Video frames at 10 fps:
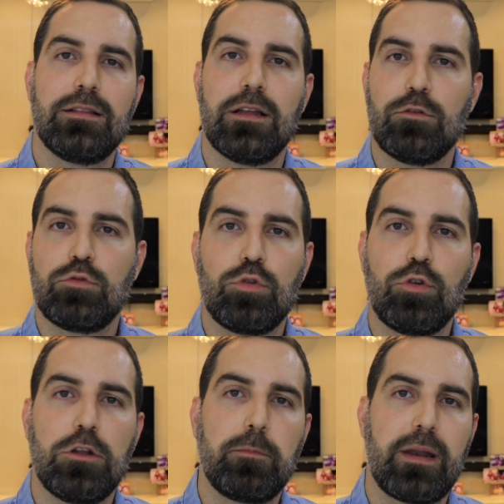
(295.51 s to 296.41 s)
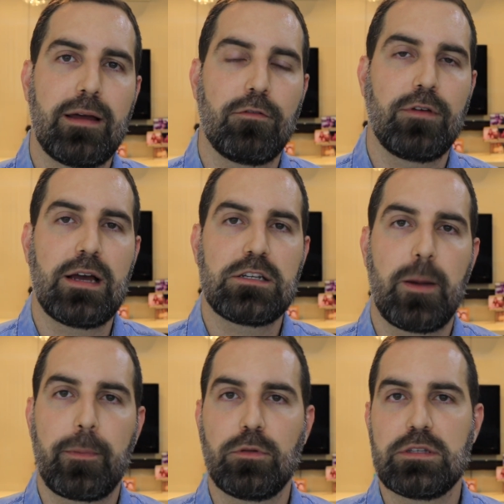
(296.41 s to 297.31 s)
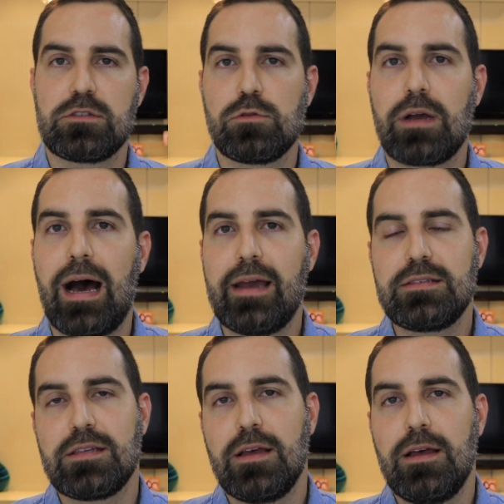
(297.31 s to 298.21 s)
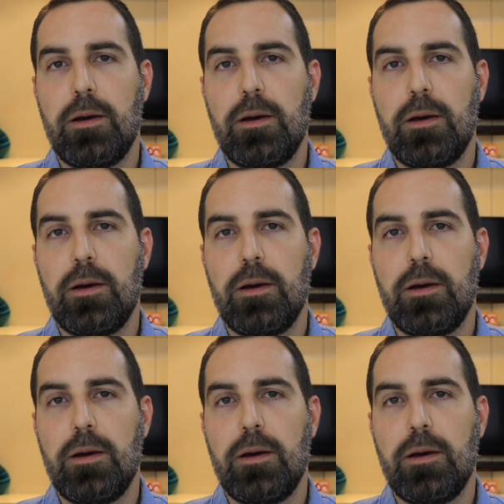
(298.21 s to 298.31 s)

Então tô doido para viajar para um desses lugares